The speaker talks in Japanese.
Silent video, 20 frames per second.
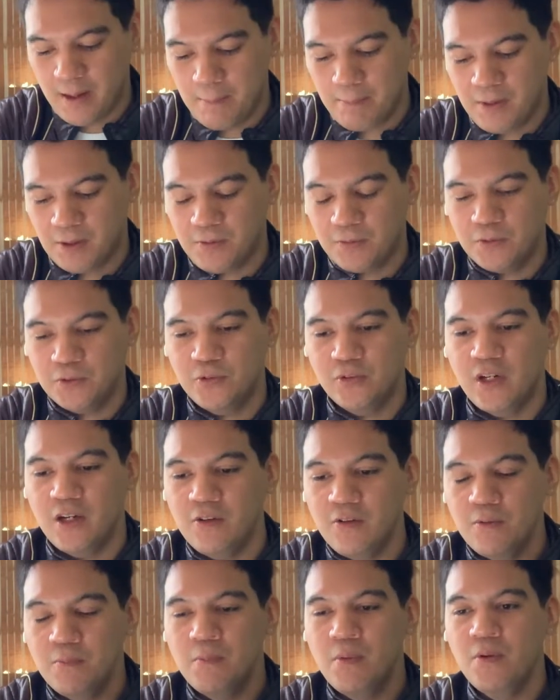この「
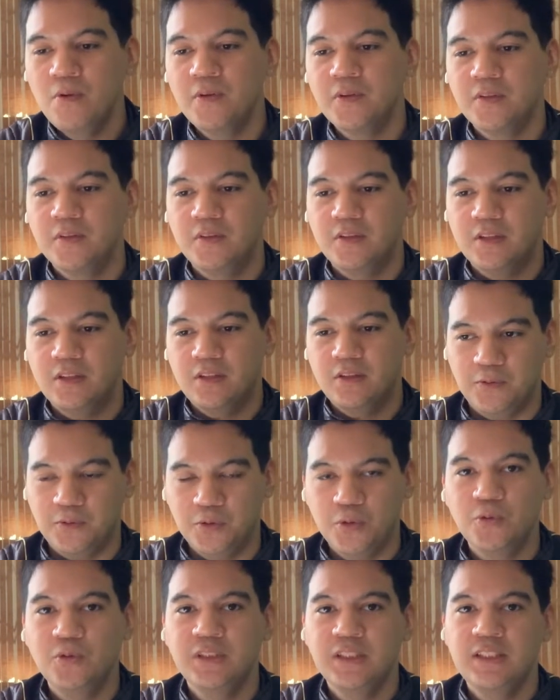ドラゴンボール」の
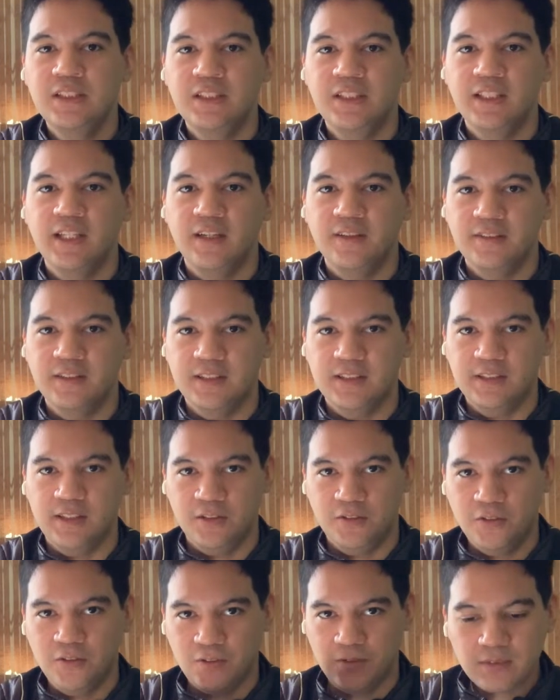同人誌があるんですけ
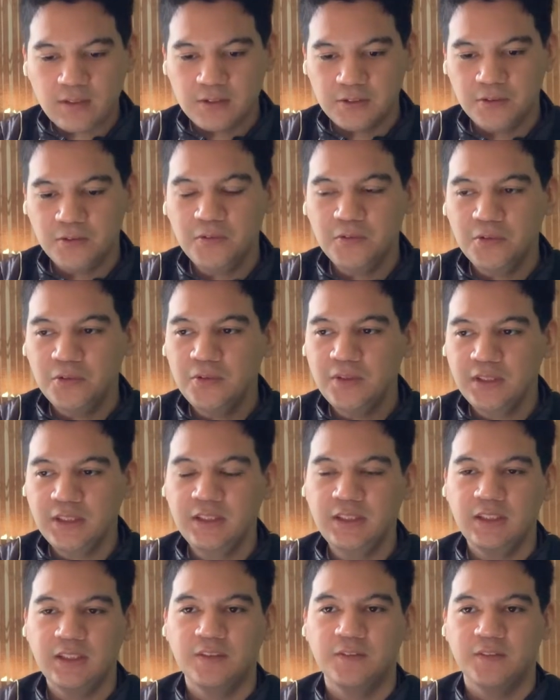どその同
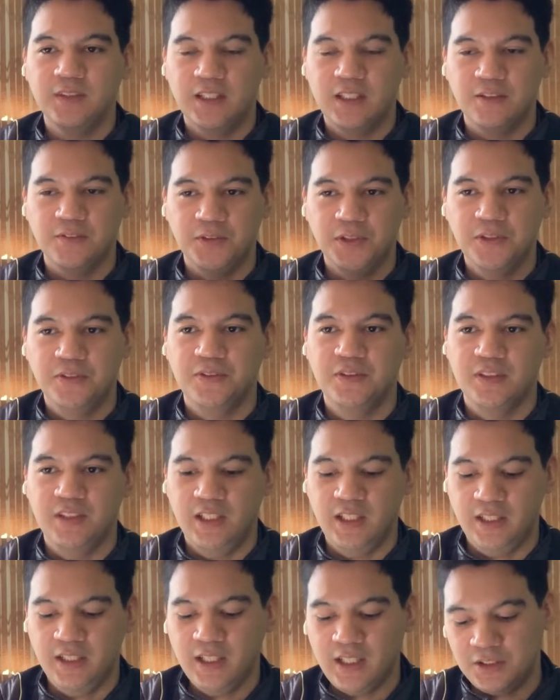人誌の中の一つ
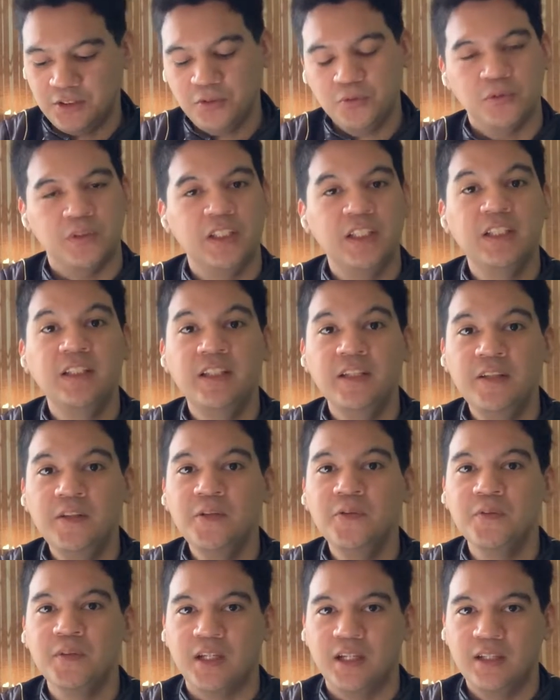になんかちょっと似てる
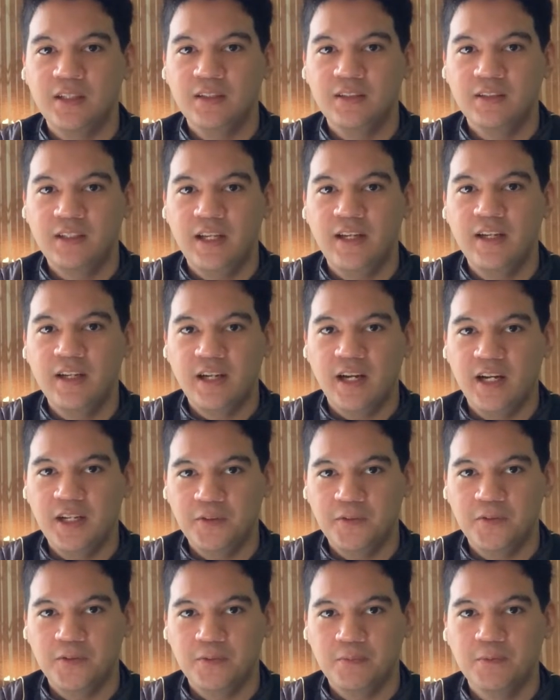ような展開
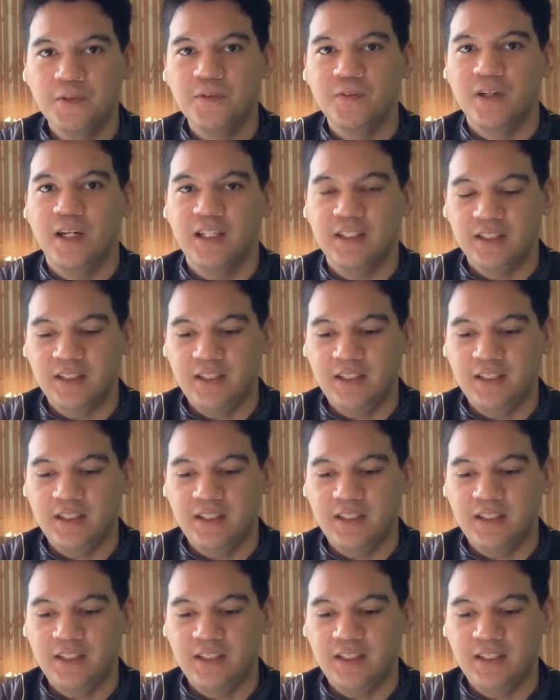のものがあっ